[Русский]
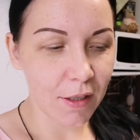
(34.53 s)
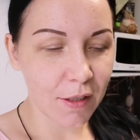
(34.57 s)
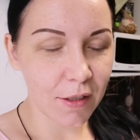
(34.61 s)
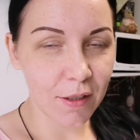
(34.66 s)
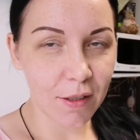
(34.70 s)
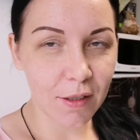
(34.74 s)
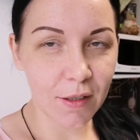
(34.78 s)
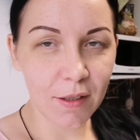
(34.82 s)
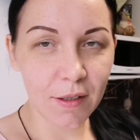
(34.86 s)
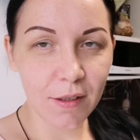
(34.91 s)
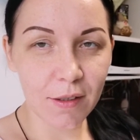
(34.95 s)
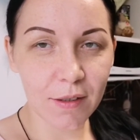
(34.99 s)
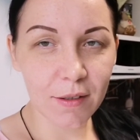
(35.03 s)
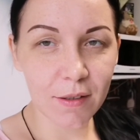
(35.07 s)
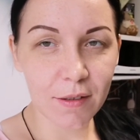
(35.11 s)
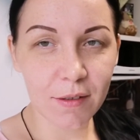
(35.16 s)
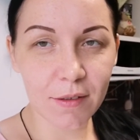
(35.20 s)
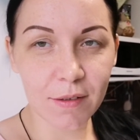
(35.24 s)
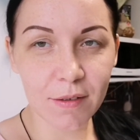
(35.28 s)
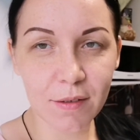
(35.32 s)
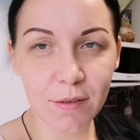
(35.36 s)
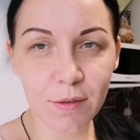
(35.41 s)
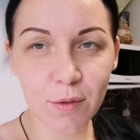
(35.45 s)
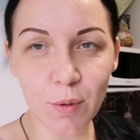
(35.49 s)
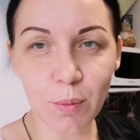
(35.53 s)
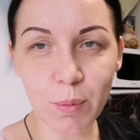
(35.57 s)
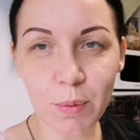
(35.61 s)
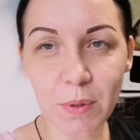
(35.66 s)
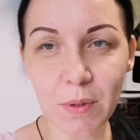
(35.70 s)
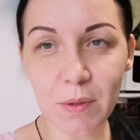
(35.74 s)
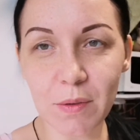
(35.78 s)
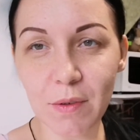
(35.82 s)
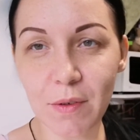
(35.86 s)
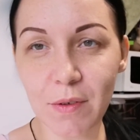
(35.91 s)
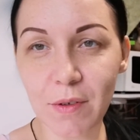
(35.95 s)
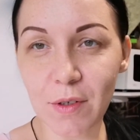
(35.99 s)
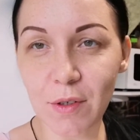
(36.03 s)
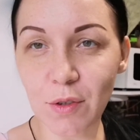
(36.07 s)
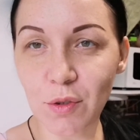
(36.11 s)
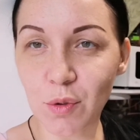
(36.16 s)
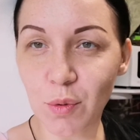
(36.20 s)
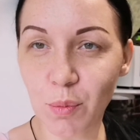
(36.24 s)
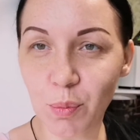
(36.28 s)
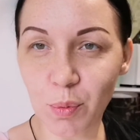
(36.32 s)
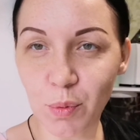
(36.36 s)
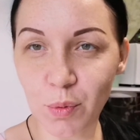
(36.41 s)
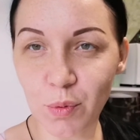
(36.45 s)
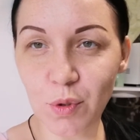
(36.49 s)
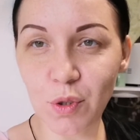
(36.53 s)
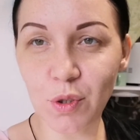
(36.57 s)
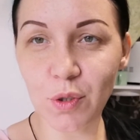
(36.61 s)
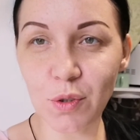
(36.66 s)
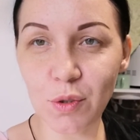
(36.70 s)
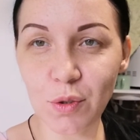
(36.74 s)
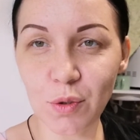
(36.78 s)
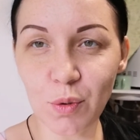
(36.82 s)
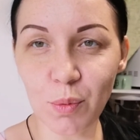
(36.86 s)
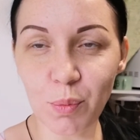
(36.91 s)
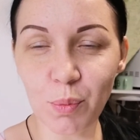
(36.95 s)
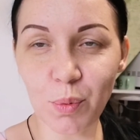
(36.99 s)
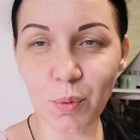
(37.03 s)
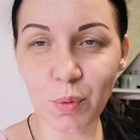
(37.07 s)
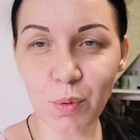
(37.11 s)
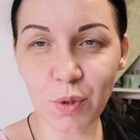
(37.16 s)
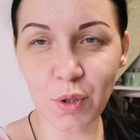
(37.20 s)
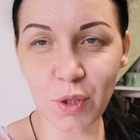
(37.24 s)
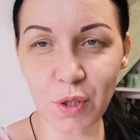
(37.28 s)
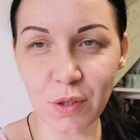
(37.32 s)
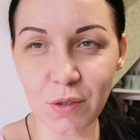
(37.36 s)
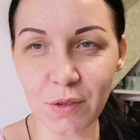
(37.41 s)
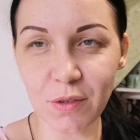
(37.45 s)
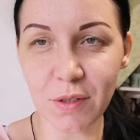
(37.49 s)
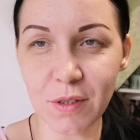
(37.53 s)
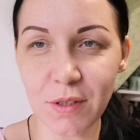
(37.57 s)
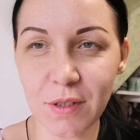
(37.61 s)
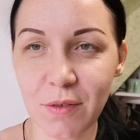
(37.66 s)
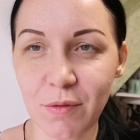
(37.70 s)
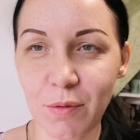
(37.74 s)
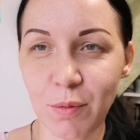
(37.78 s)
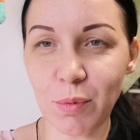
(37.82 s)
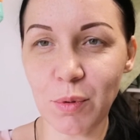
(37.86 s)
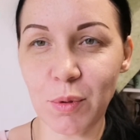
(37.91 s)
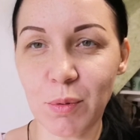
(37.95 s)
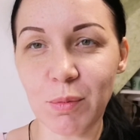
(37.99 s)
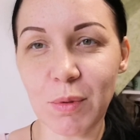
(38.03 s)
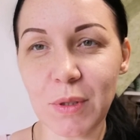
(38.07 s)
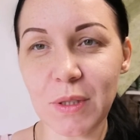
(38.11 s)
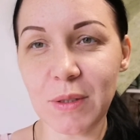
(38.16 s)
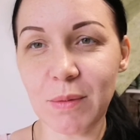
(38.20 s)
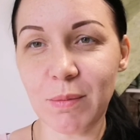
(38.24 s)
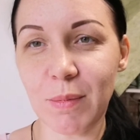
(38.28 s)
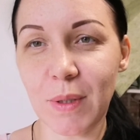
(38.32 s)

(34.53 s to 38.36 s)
И, собственно говоря, что получилось, то получилось. В общем-то,